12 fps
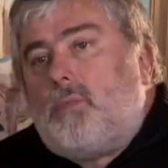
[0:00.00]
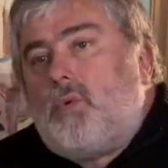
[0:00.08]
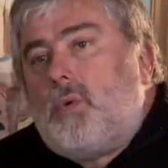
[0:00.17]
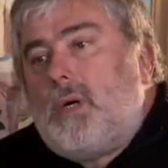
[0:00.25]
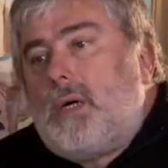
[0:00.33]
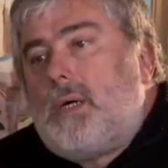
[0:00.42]
comme
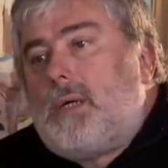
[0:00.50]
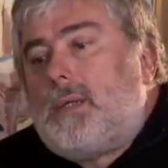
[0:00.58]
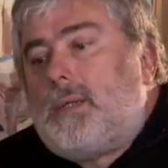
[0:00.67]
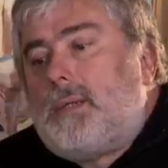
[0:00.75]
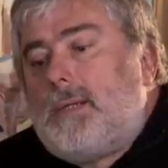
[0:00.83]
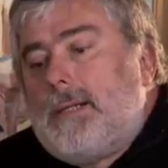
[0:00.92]

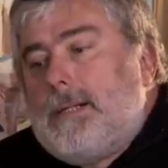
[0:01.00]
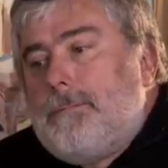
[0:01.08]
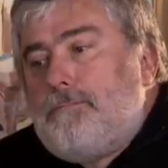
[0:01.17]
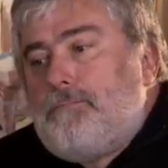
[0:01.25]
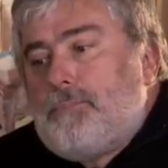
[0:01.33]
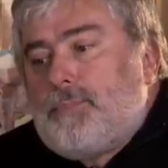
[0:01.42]
quoi
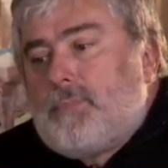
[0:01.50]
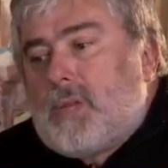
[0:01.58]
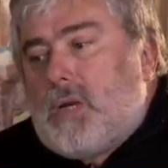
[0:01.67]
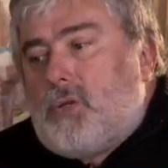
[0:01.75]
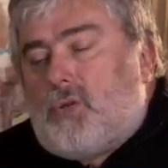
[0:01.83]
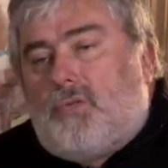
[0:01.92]

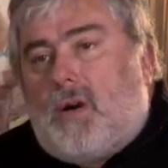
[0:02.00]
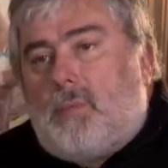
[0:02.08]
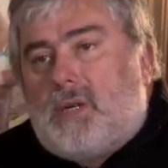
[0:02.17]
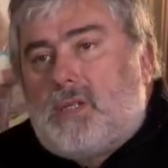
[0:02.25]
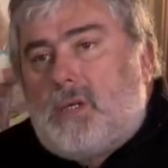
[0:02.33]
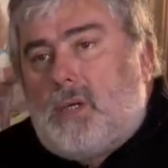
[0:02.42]
ce
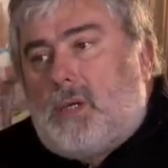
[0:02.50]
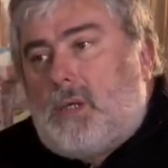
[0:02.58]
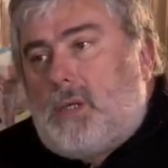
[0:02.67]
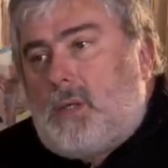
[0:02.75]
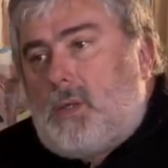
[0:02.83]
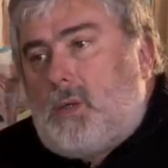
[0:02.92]

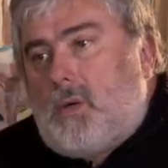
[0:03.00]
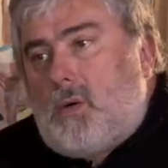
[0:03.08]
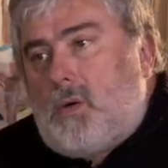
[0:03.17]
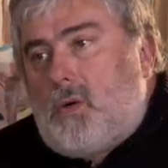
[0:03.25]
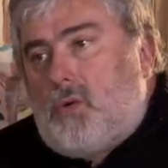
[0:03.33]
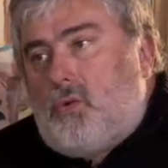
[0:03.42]
pharmacien,
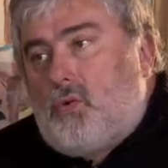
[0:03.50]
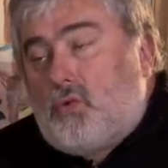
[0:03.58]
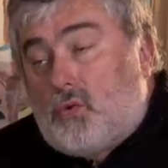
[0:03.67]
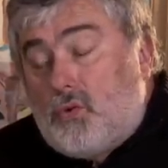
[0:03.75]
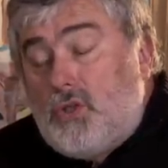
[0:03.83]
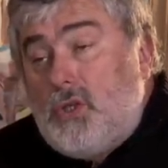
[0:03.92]
dont
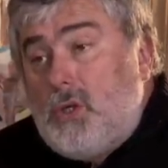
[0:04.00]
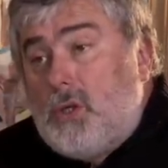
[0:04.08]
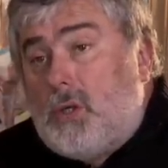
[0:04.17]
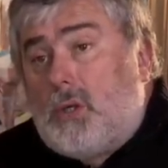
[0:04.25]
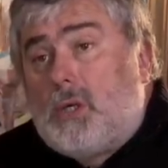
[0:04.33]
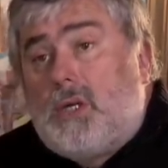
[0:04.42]
on
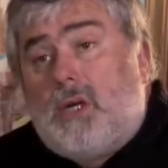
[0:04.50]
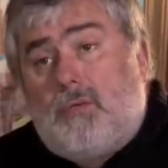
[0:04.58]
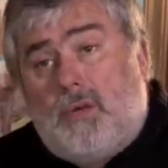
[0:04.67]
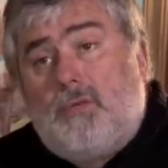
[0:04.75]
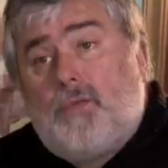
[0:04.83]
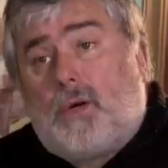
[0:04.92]
dit qu'il
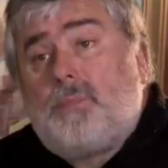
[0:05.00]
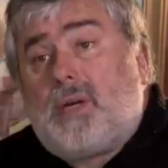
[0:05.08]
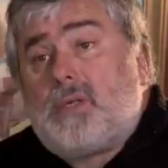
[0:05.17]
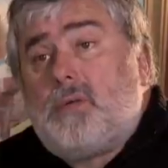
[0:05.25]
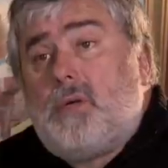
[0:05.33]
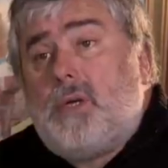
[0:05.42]
avait une forte
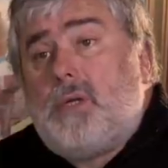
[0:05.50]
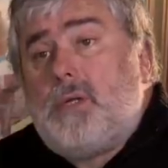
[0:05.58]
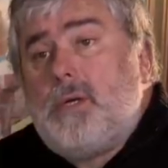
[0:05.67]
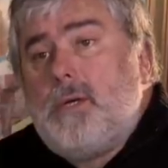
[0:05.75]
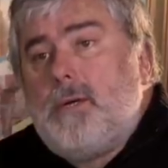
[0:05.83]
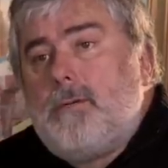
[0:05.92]

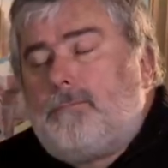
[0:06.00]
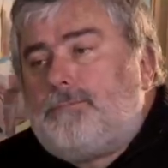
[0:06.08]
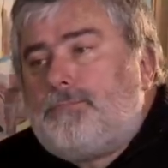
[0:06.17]
personnalité,